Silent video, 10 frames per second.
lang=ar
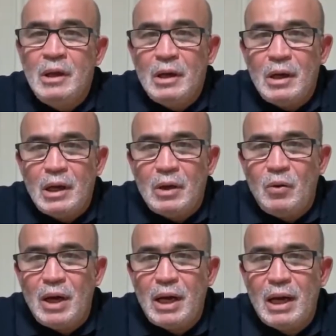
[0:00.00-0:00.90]
آه،
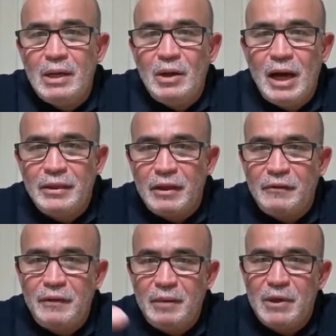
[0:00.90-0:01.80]
وكان يحضر فيه